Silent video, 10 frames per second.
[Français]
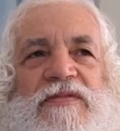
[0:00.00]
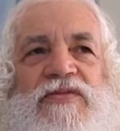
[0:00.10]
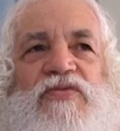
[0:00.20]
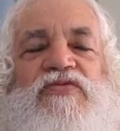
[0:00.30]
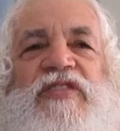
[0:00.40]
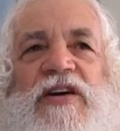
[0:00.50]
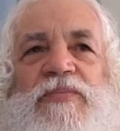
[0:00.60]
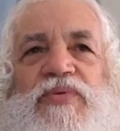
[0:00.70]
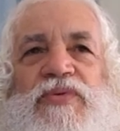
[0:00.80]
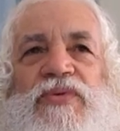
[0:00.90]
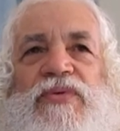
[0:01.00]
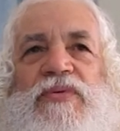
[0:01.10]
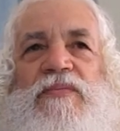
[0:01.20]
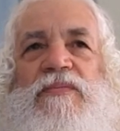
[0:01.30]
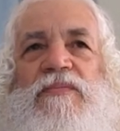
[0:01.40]
trouver un peu de,
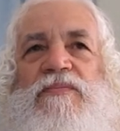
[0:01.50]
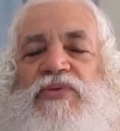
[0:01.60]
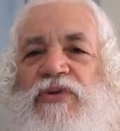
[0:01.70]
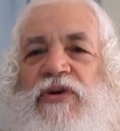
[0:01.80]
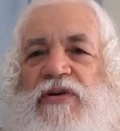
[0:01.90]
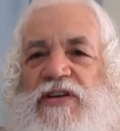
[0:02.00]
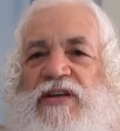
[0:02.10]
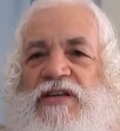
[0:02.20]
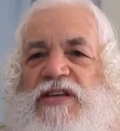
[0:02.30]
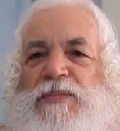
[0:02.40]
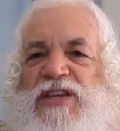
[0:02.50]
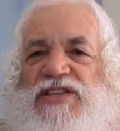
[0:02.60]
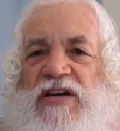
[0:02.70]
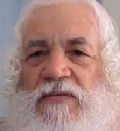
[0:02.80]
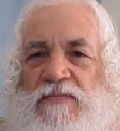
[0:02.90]
bonheur
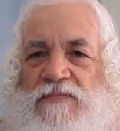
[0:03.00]
immédiat.